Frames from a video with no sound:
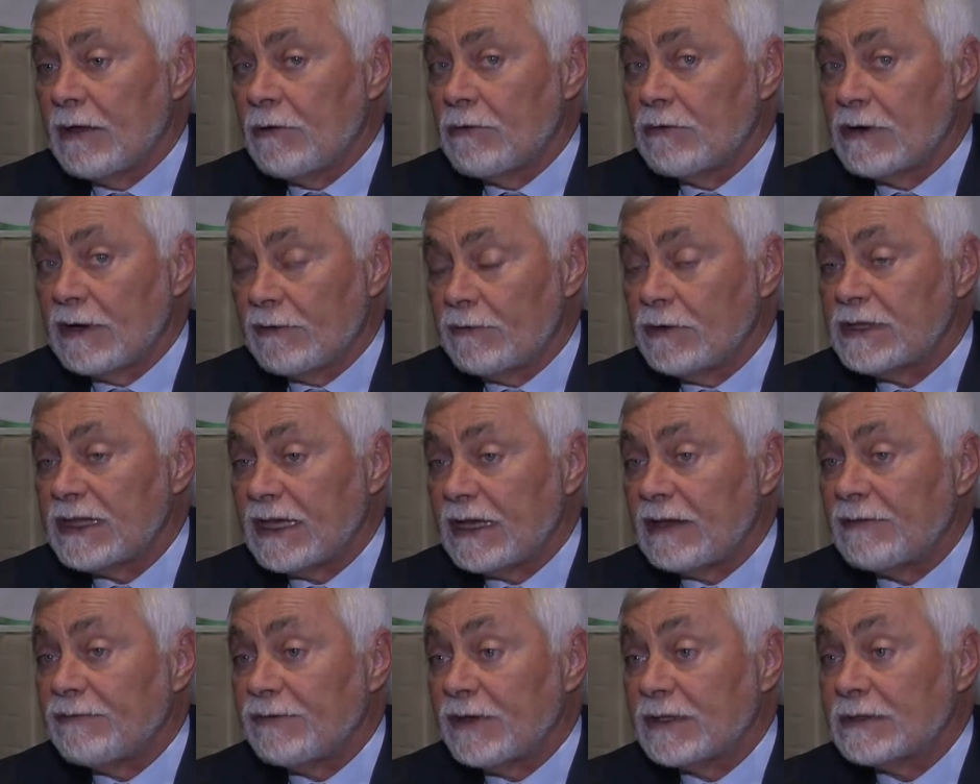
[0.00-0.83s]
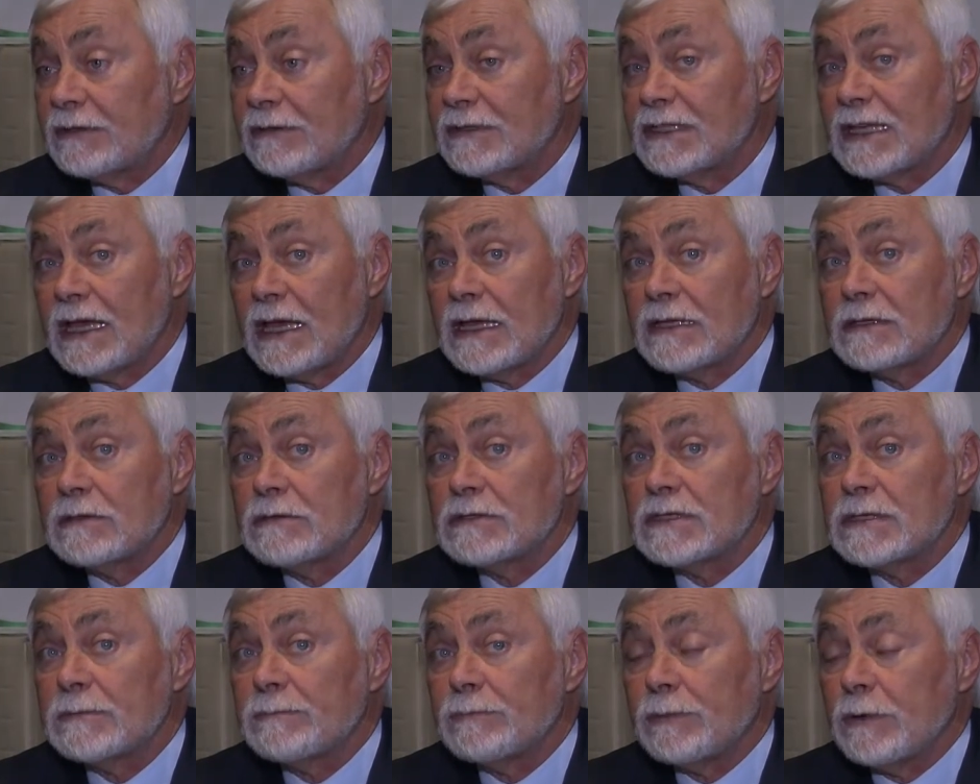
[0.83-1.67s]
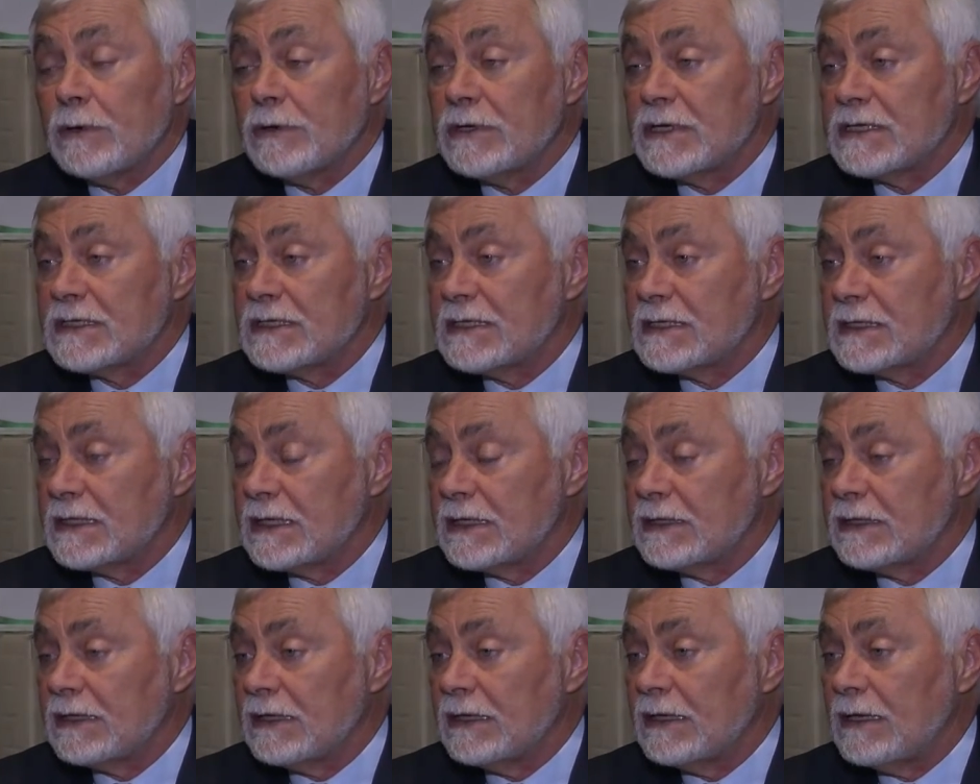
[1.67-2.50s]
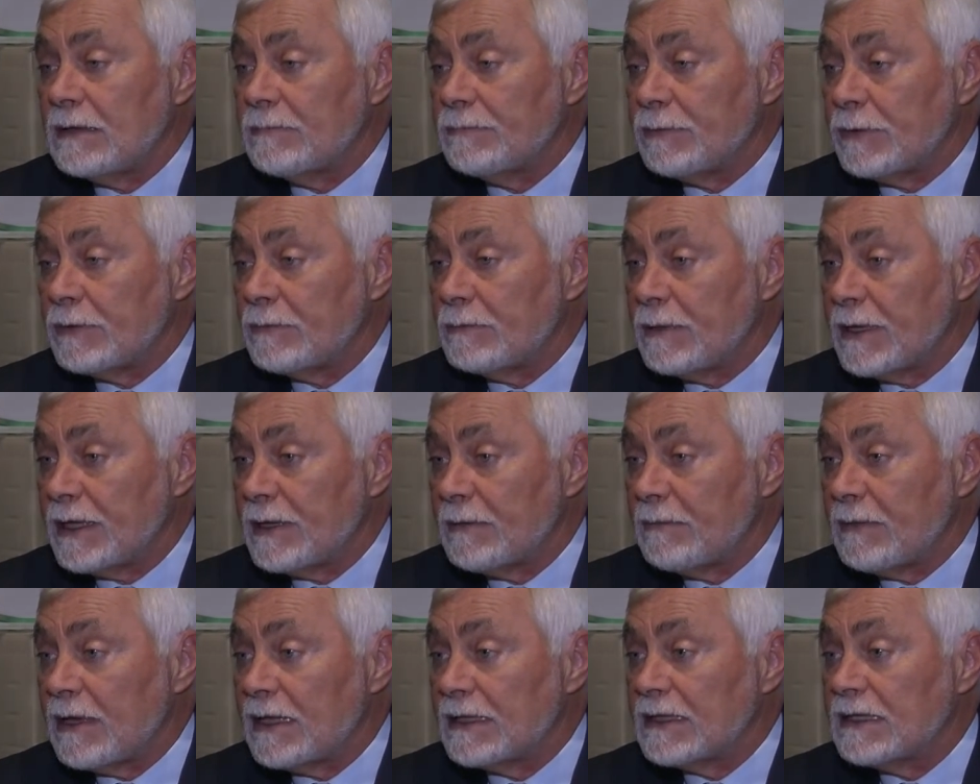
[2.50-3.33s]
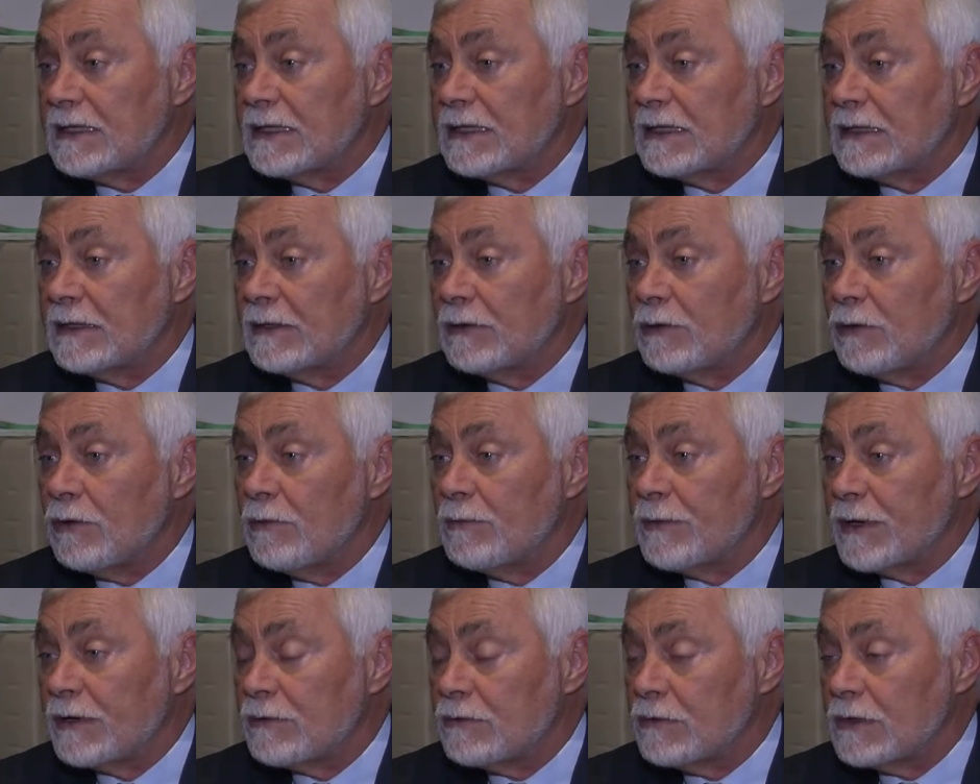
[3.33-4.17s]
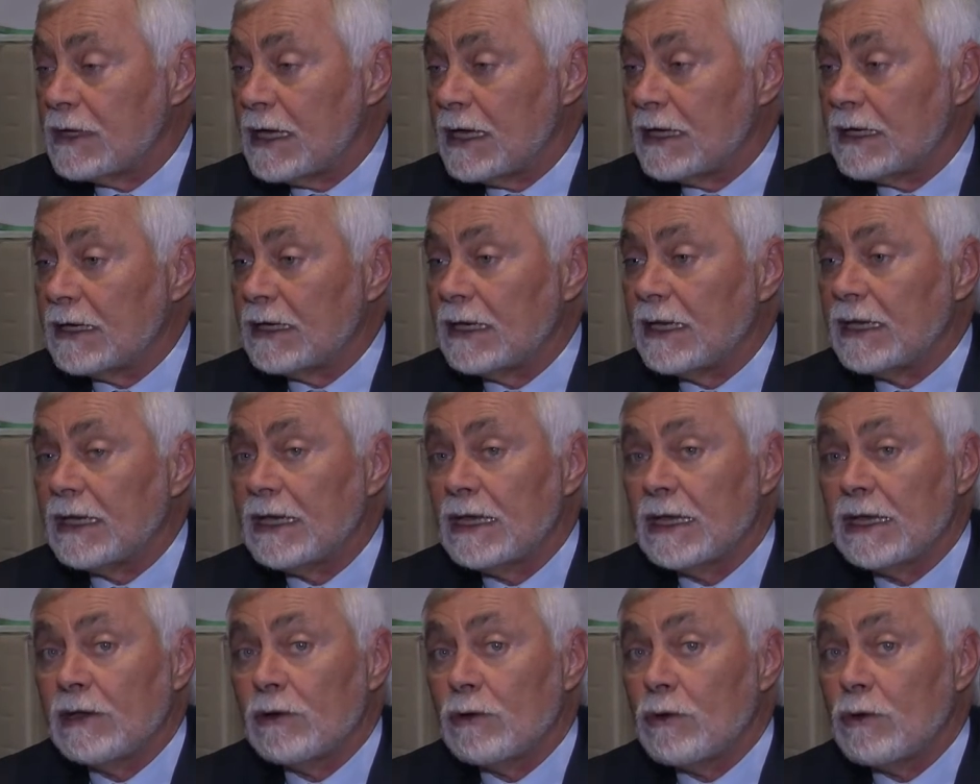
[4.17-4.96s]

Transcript: Una volta che hai fatto diagnosi poi si scatena il problema di come curarle,